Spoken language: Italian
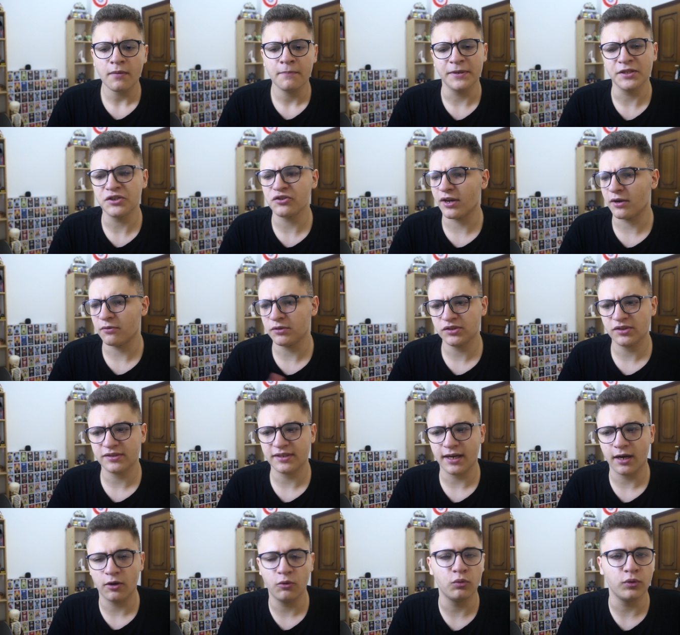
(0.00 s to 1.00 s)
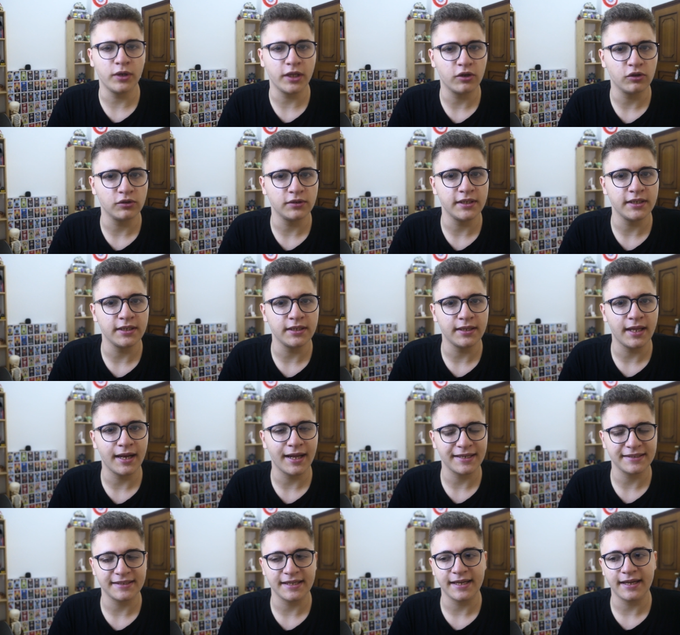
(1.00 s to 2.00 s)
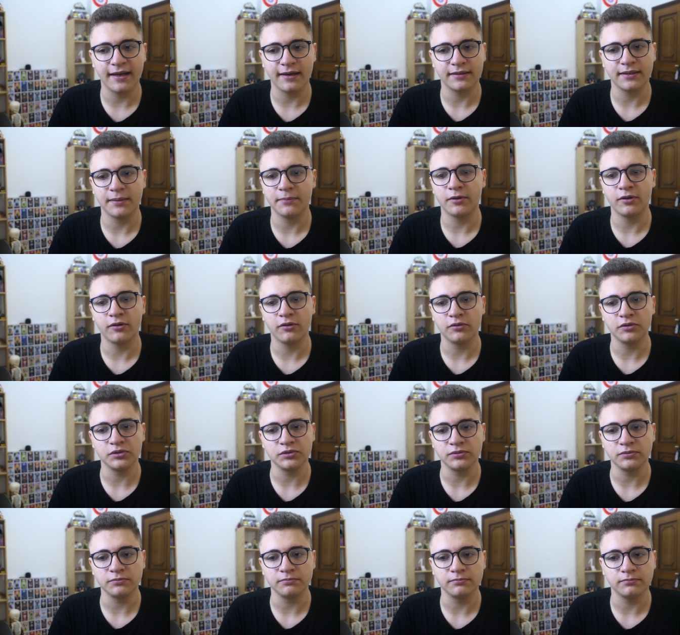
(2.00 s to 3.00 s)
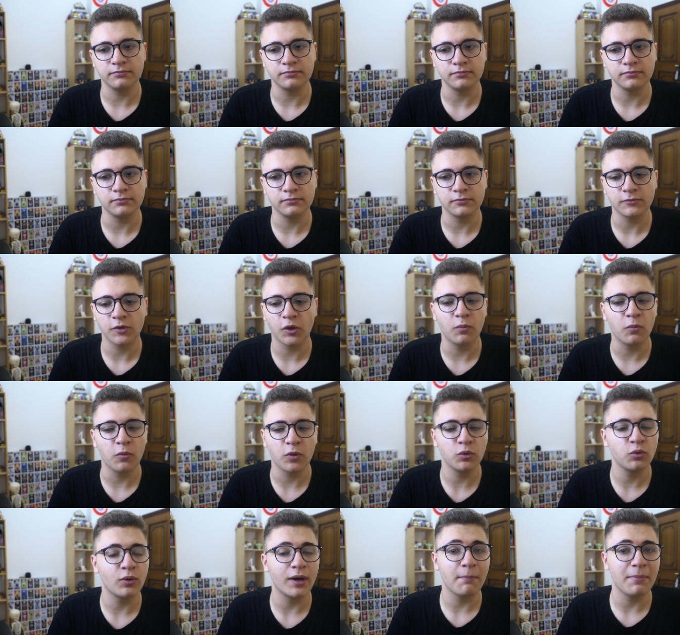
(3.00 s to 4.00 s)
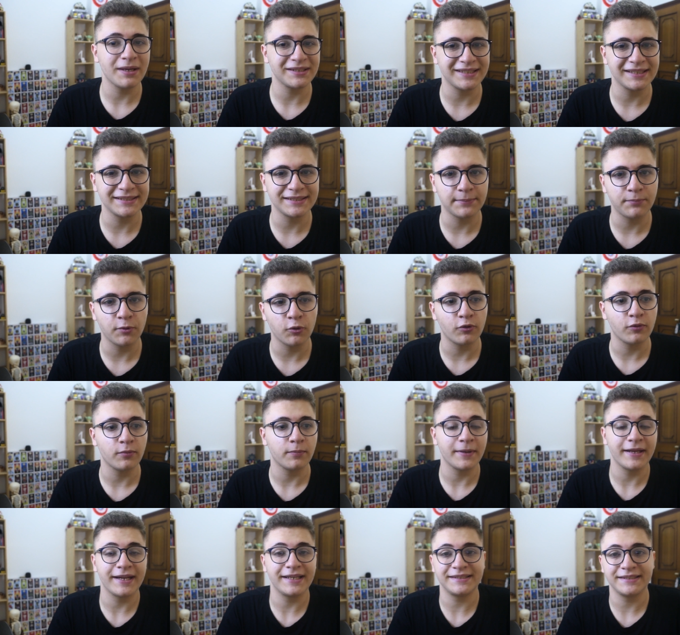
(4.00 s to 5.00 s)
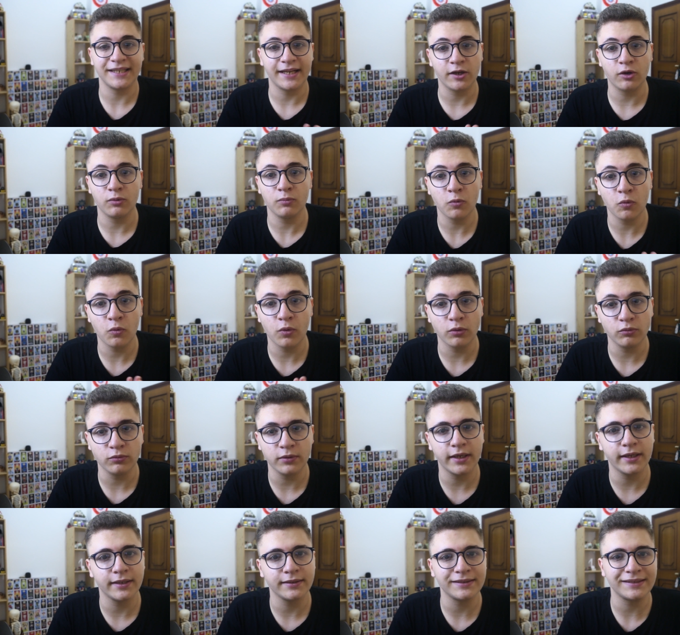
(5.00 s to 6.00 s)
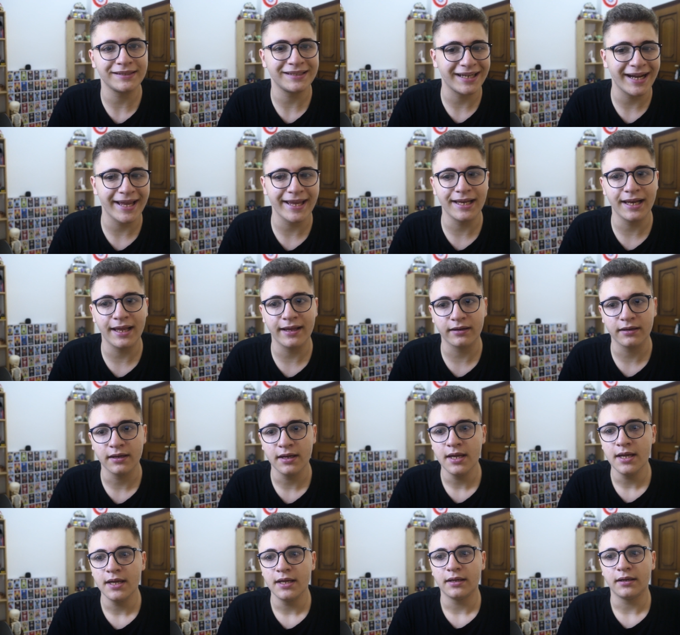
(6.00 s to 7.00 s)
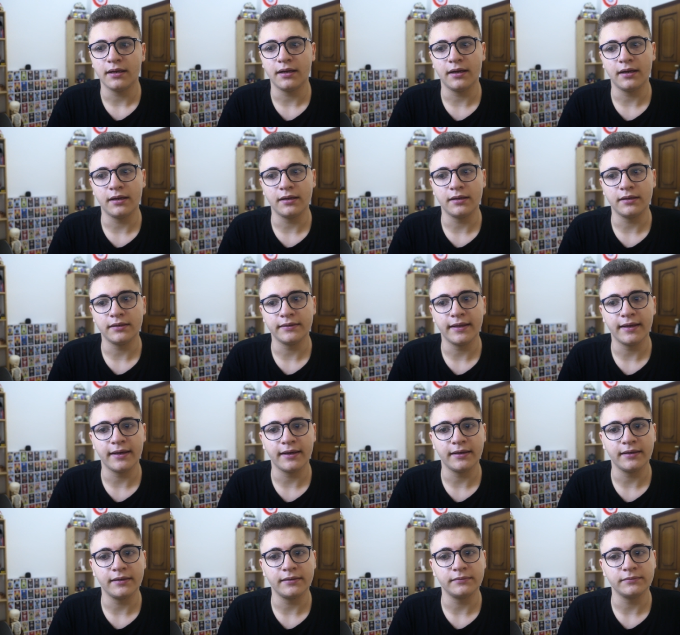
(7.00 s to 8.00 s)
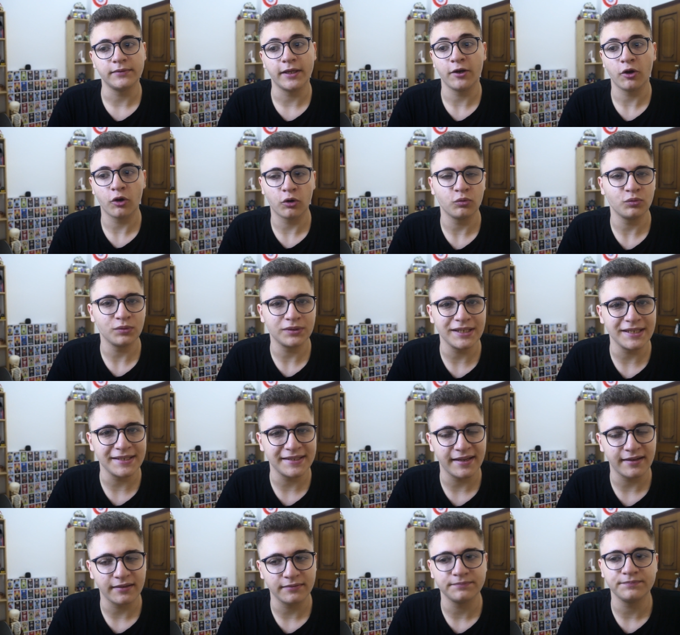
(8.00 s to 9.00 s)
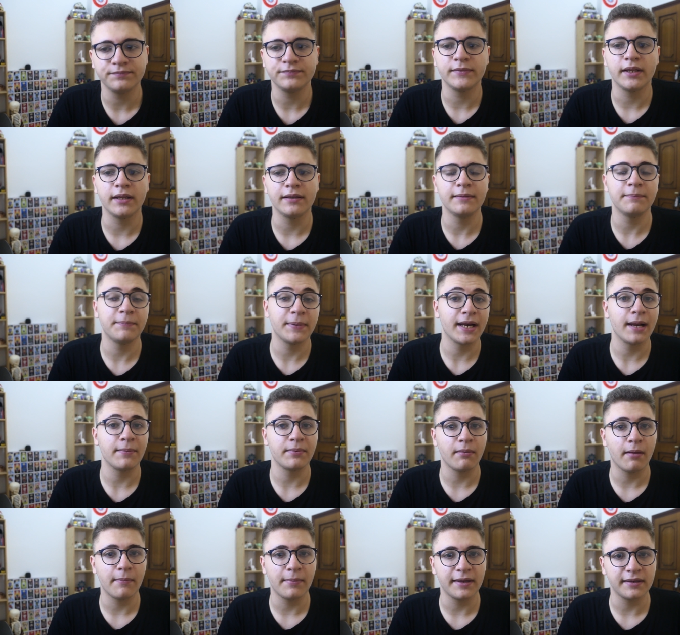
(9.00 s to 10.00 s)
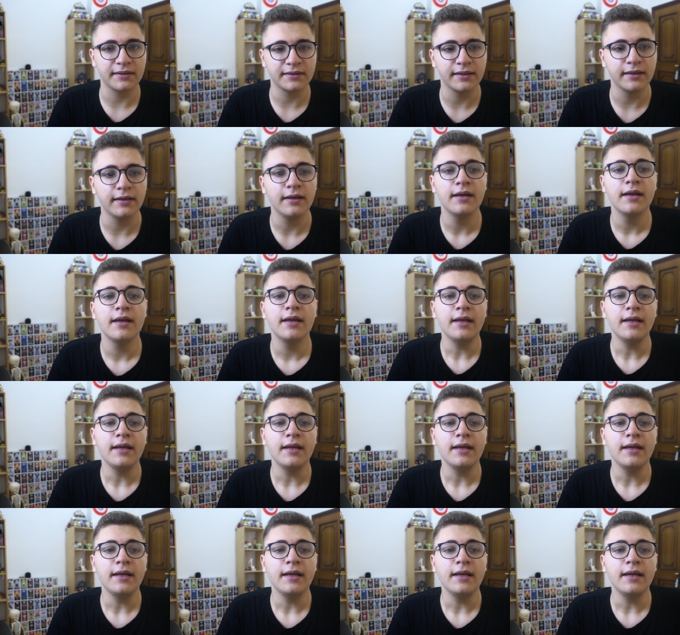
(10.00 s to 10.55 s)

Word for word: Penso che questo sarà l'unico di, della casa di carta, però mh, mm, comunque dura abbastanza poco per essere comunque un trailer uh, da, e non un teaser da, per la prima parte.